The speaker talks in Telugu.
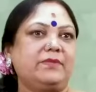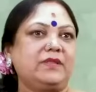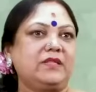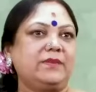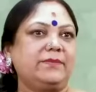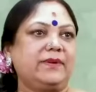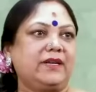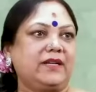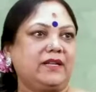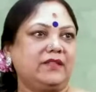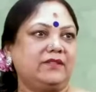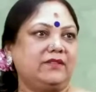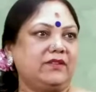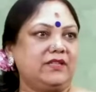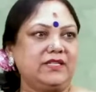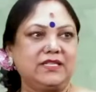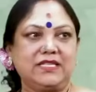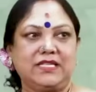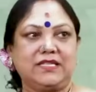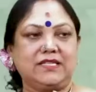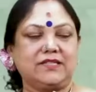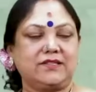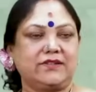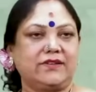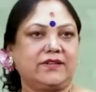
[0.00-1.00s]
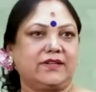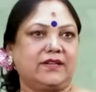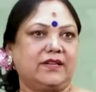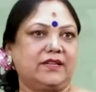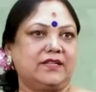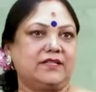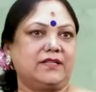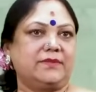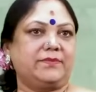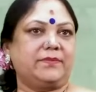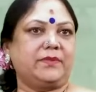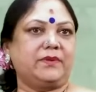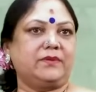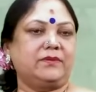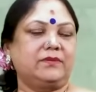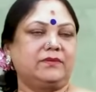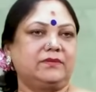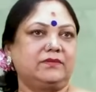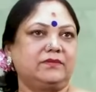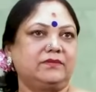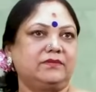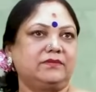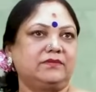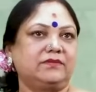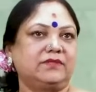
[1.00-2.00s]
ఇబ్బంది పెట్టద్దని చాలా స్ట్రిక్ట్గా చెప్పాం
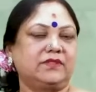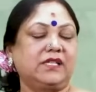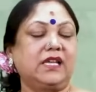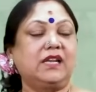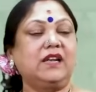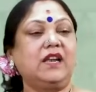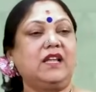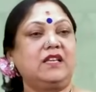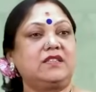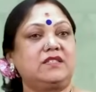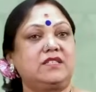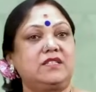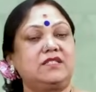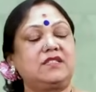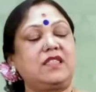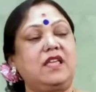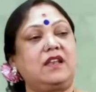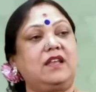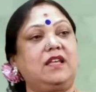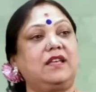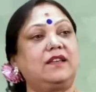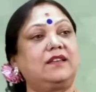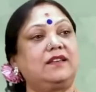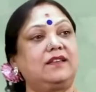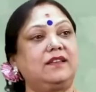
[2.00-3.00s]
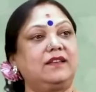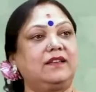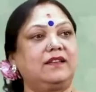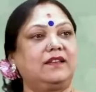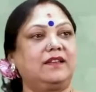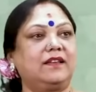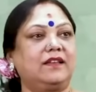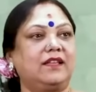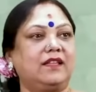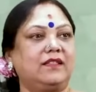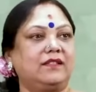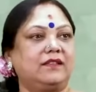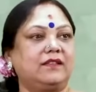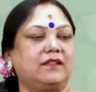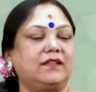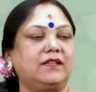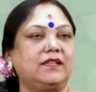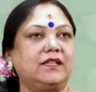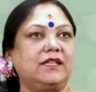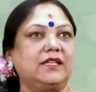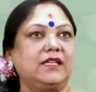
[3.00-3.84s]
సర్లే చేస్తాలే అంది